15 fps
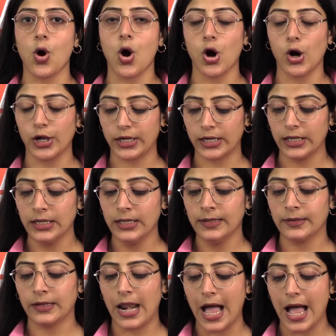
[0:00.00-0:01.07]
और
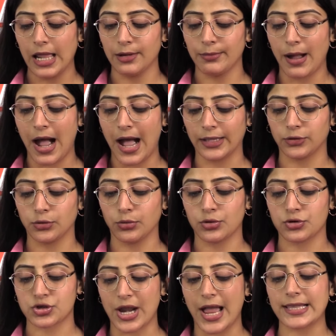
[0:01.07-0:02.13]
लाल बहादुर
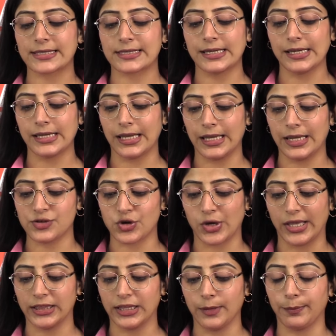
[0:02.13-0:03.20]
शास्त्री की
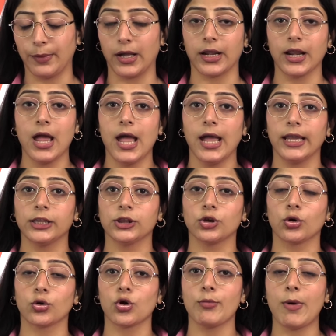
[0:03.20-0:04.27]
जयंती पर इन
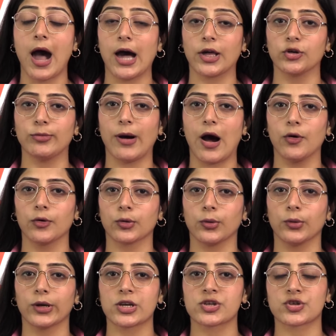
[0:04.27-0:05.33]
दोनों महानुभावों
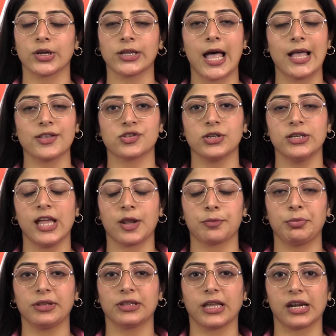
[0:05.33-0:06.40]
को श्रद्धांजलि
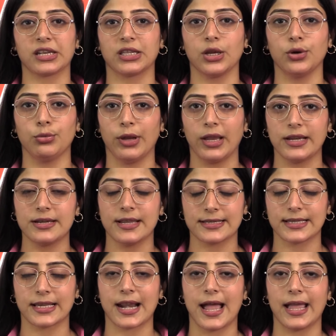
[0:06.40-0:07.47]
अर्पित करते हुए
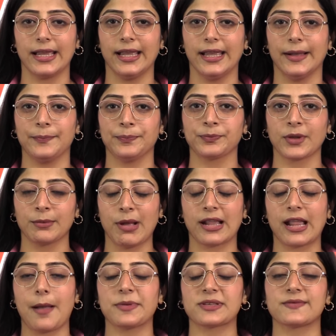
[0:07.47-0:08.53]
नजर आए हैं
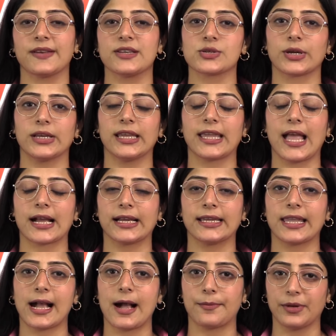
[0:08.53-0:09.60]
बाकी आप इस वीडियो के लिए क्या
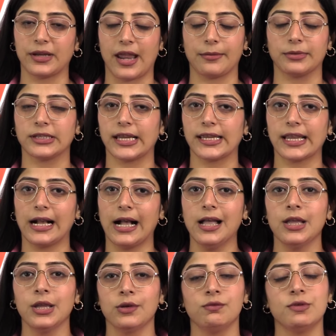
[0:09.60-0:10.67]
कहिएगा अपनी राय बताइएगा
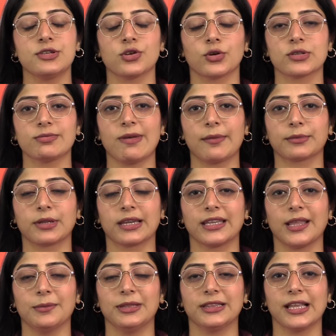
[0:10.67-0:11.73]
वीडियो को समाप्त
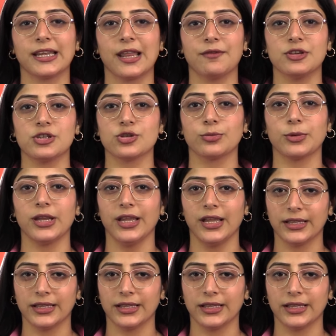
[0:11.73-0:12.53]
करते हैं मिलते हैं नए वीडियो में